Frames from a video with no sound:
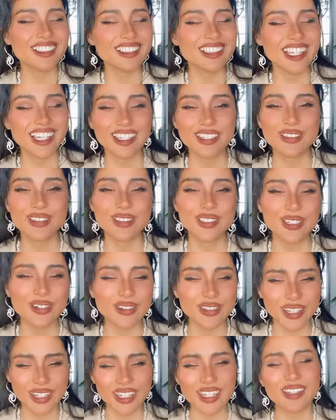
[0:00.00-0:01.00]
ていうよう
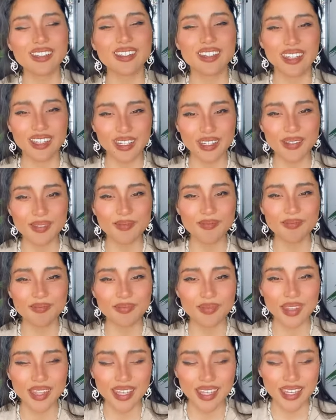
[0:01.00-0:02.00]
な
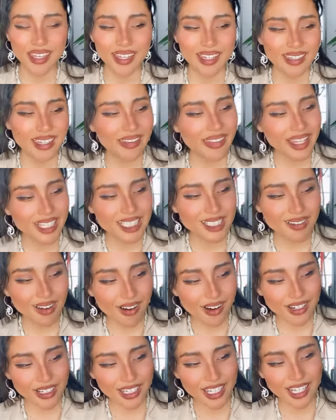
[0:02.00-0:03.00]
エネルギーで私は
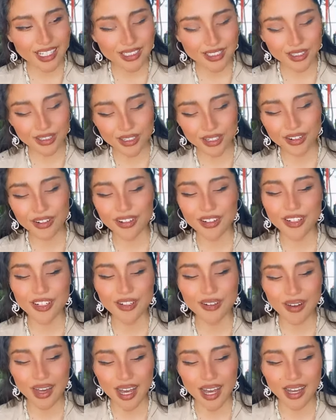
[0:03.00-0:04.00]
アーキエンジェル・ユリオ
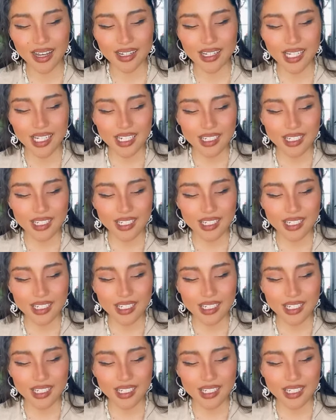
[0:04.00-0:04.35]
は